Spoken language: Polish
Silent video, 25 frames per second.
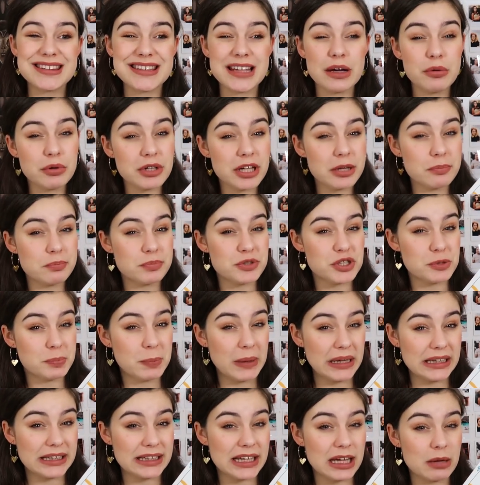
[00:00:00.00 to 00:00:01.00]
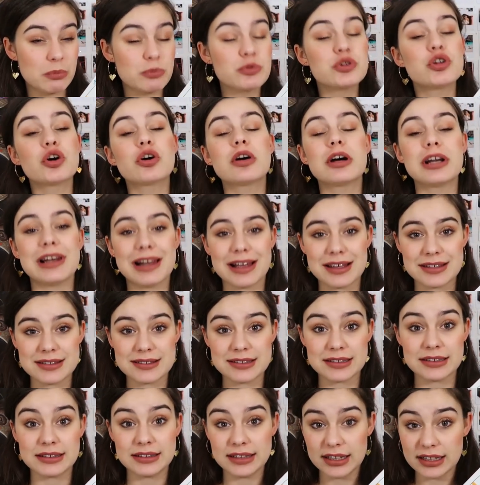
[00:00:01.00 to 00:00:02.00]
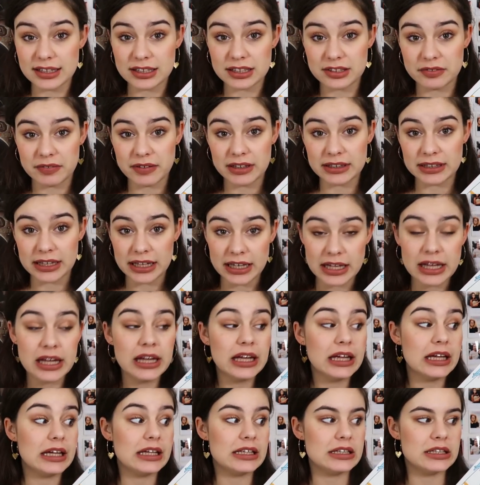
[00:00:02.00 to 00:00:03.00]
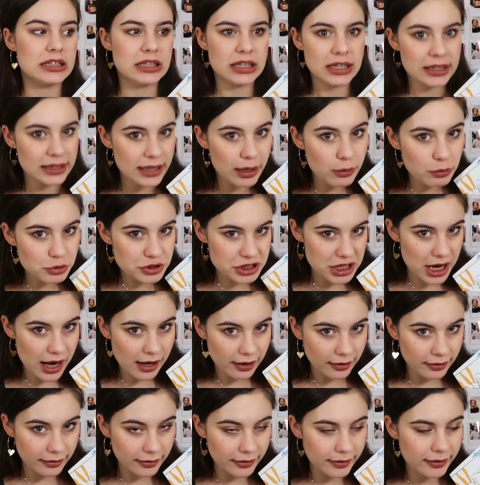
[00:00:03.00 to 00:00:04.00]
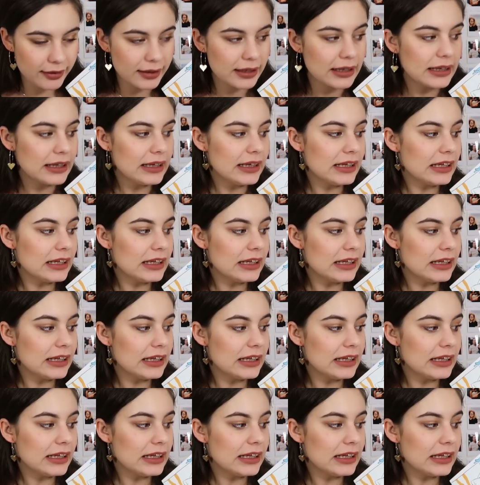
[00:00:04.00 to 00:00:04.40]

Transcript: całkiem przypadkiem do klasy tak zwanej nienauczalnych,